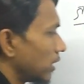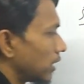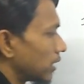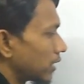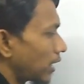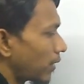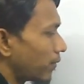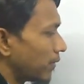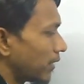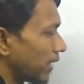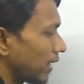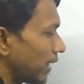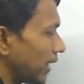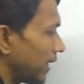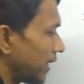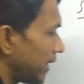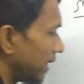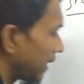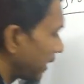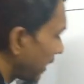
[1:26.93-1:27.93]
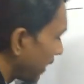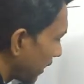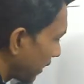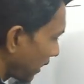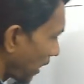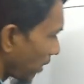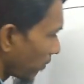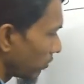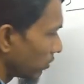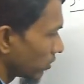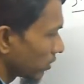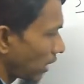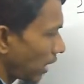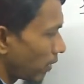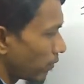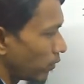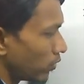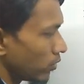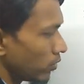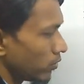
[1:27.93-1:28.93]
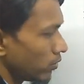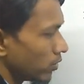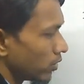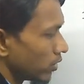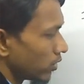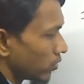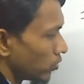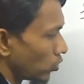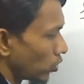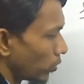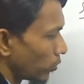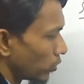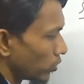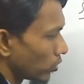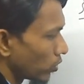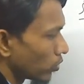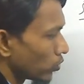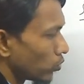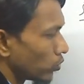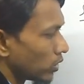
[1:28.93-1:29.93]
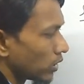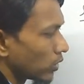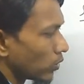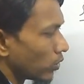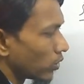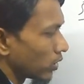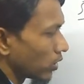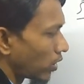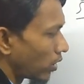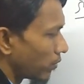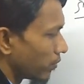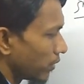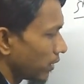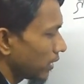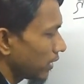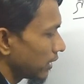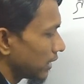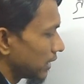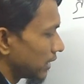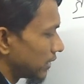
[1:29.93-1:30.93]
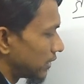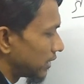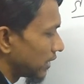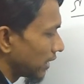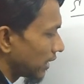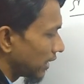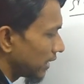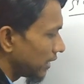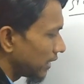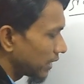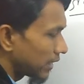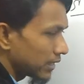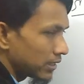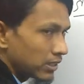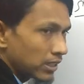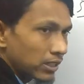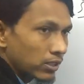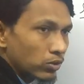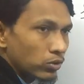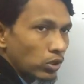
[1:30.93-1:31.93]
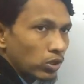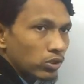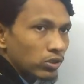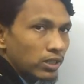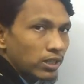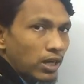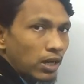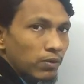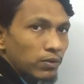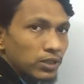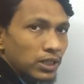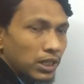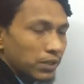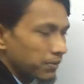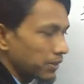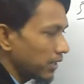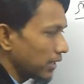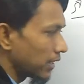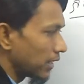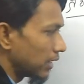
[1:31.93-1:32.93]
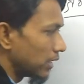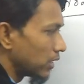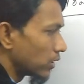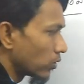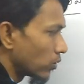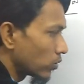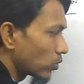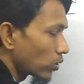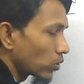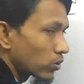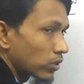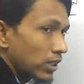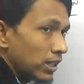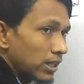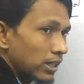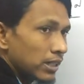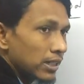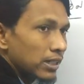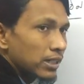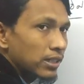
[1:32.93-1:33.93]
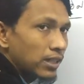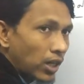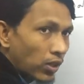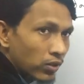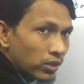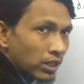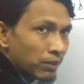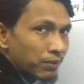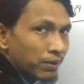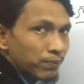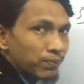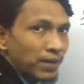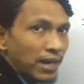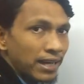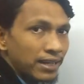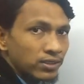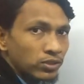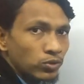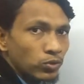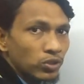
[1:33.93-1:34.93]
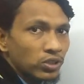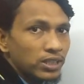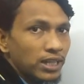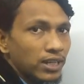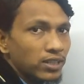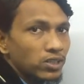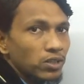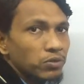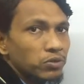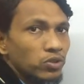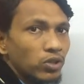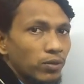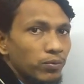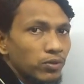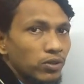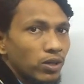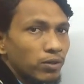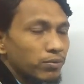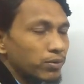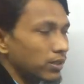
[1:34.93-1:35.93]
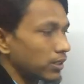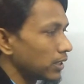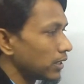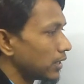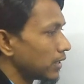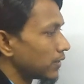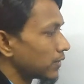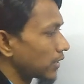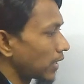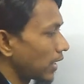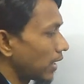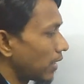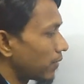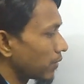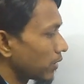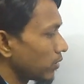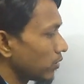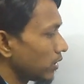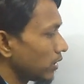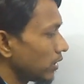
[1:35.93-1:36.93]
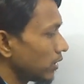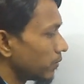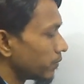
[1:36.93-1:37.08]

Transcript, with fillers: তার মানে এদিকে কার্বন এমন জৈব যৌগ দুদিকে হতে হবে যে এদিকে যে যতটা কার্বন থাকবে এদিকেও ততটাই কার্বন থাকবে মানে ব্যালেন্স করে থাকতে হবে তবেই হবে তাহলে আমরা যদি